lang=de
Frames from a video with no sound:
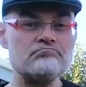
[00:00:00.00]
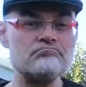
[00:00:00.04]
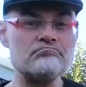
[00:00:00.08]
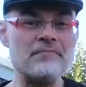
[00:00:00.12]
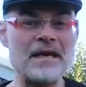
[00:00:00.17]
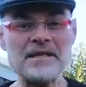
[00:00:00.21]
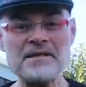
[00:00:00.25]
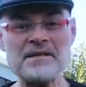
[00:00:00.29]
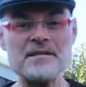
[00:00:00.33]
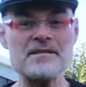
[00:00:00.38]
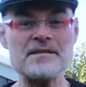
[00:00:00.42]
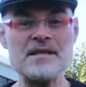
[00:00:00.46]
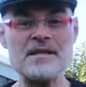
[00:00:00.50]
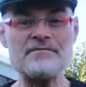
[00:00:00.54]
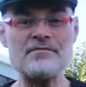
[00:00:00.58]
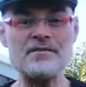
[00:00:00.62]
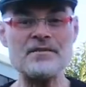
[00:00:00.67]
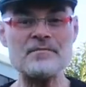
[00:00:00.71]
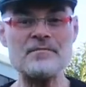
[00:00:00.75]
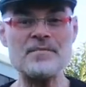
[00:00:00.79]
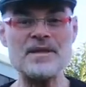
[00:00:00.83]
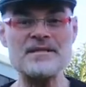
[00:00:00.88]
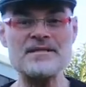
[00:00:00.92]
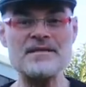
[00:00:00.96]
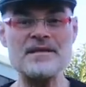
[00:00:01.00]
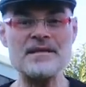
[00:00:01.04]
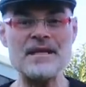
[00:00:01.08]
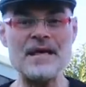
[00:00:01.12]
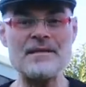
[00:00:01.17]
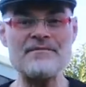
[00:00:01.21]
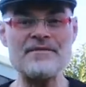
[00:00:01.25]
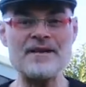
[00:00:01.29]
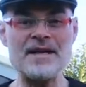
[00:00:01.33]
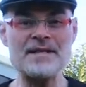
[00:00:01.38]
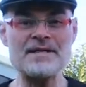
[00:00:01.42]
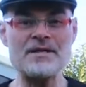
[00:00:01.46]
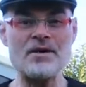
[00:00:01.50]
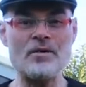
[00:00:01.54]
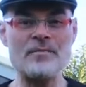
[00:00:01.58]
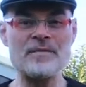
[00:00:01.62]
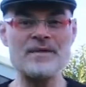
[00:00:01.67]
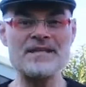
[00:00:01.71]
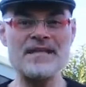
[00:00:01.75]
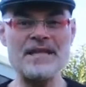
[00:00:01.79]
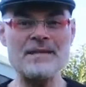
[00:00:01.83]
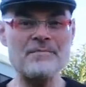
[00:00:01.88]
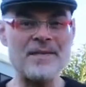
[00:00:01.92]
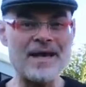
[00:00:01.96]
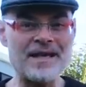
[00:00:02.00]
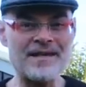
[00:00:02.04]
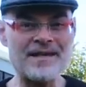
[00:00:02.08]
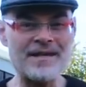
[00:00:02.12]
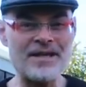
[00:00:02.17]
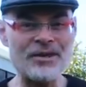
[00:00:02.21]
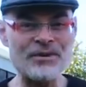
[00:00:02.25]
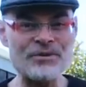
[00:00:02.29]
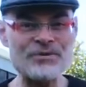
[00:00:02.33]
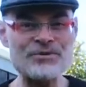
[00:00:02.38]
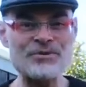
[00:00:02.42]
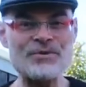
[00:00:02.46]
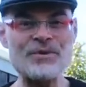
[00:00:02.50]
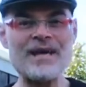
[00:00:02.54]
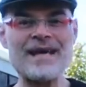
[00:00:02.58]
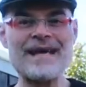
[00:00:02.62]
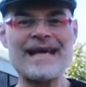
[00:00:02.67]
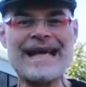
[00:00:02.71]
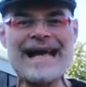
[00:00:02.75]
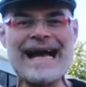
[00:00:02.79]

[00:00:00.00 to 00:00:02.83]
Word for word: Manches davon passiert einem vielleicht auch mit jedem anderen Auto.